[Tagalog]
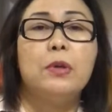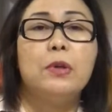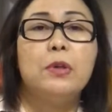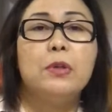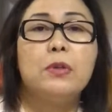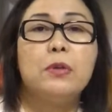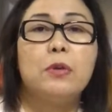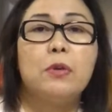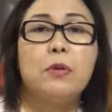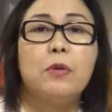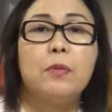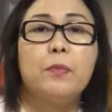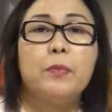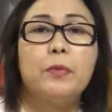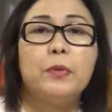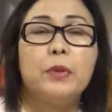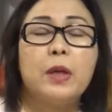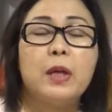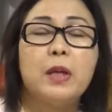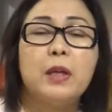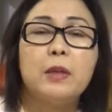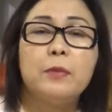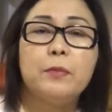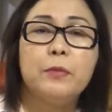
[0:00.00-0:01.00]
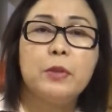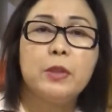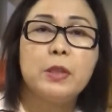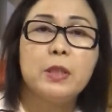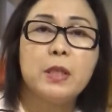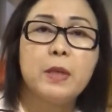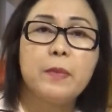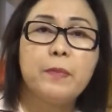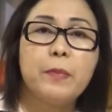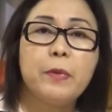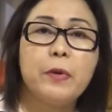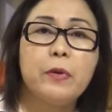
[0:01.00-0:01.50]
So, punta ka ng
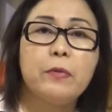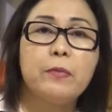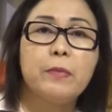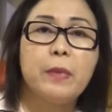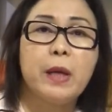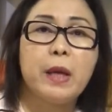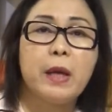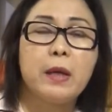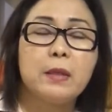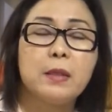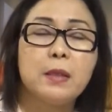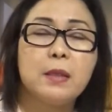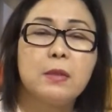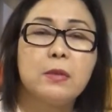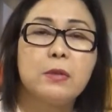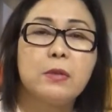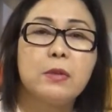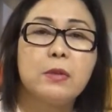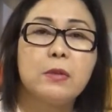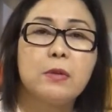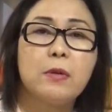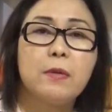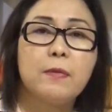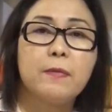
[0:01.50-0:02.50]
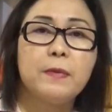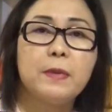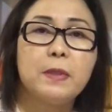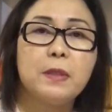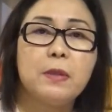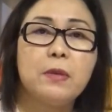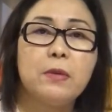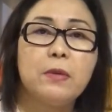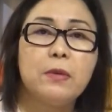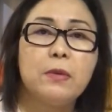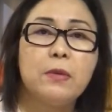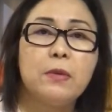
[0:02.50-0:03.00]
munisipyo, may assessor's office
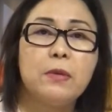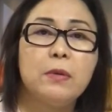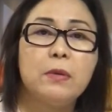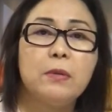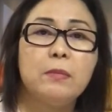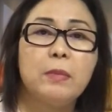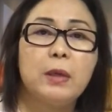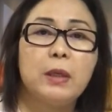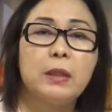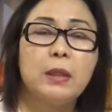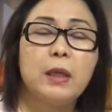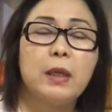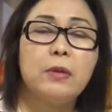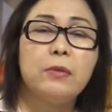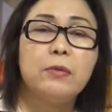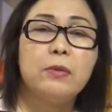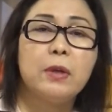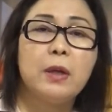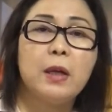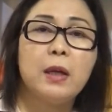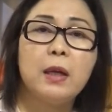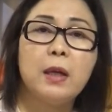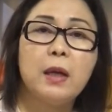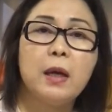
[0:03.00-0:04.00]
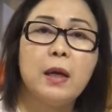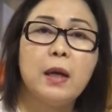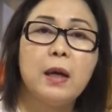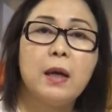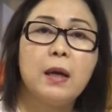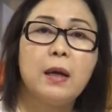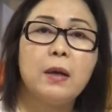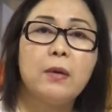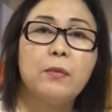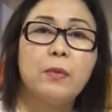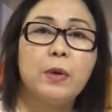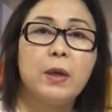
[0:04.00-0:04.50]
doon, magtanong ka
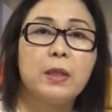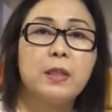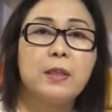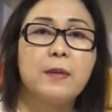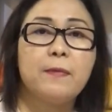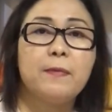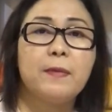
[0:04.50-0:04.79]
lang, huwag sa